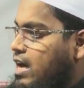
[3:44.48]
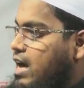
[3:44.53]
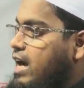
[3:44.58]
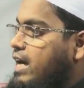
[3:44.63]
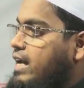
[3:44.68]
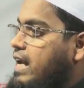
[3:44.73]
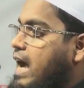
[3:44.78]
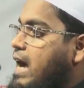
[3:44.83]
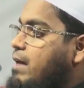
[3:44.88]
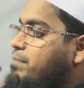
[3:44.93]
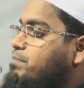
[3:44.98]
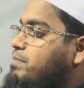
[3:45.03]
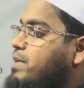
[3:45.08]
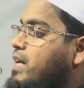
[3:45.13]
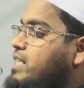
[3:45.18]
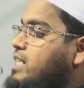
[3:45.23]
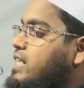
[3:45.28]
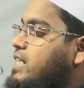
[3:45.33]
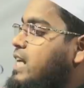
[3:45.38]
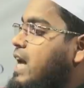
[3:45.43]
আর আপনা
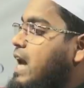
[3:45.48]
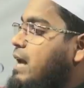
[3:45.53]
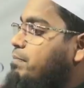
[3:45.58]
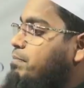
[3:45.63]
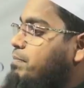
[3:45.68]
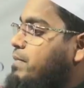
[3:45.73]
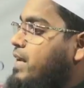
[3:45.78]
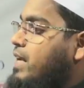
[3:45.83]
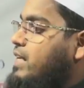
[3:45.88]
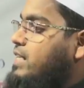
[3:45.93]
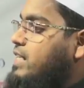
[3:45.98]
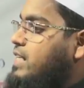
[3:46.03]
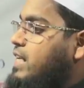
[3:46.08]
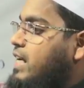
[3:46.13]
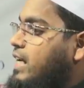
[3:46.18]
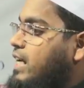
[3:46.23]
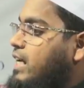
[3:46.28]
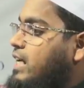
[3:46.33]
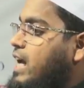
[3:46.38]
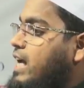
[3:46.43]
যে আপনারা
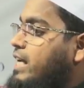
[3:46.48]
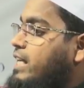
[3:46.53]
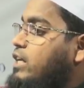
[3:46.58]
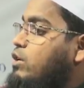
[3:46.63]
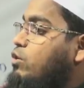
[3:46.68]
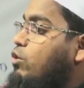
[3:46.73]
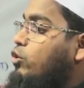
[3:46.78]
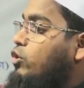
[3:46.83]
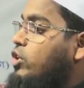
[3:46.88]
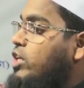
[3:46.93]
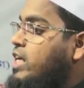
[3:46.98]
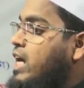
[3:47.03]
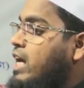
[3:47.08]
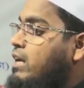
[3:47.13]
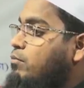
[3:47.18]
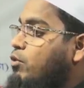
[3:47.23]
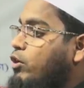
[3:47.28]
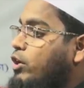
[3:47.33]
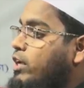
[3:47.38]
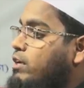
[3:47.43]
যেটাকে নারীর অধিকার
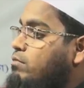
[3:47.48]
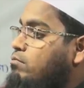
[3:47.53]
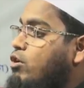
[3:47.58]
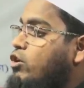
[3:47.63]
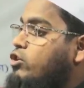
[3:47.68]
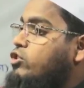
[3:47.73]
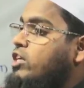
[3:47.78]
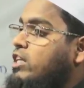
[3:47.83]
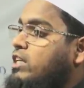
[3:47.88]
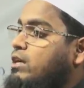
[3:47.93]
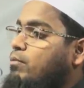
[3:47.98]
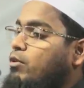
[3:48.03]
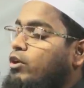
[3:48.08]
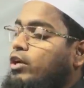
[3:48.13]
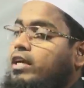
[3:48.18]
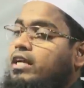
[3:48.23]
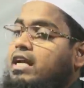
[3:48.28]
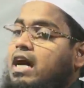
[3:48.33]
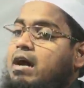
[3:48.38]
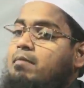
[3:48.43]
বলেন মর্যাদা
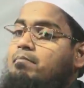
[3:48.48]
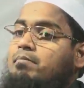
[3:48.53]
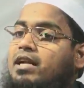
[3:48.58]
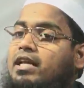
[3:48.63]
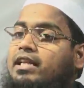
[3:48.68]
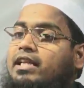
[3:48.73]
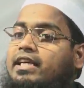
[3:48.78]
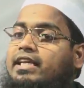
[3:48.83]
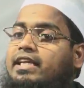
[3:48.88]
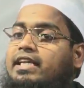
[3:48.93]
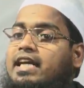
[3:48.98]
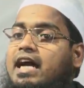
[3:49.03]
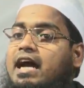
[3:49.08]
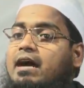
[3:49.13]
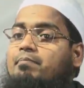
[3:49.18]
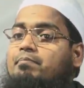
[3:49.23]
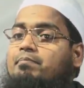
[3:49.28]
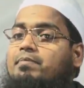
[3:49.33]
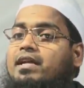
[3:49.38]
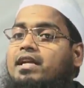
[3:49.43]
বলেন আমরা দেখি
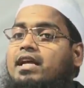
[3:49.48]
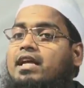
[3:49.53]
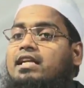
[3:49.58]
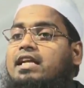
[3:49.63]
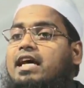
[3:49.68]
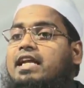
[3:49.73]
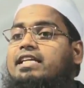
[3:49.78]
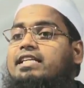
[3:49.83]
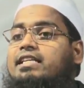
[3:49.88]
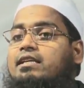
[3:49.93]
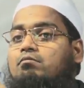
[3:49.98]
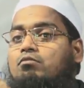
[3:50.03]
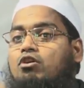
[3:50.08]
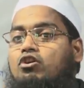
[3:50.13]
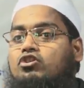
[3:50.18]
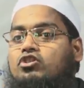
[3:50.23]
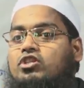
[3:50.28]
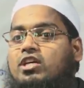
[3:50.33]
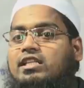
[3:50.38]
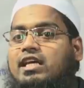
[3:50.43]
আপনারা নারীকে
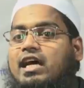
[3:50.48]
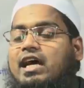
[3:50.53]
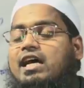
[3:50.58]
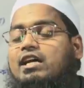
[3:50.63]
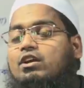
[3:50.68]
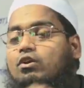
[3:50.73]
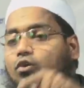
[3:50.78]
মর্যাদা আর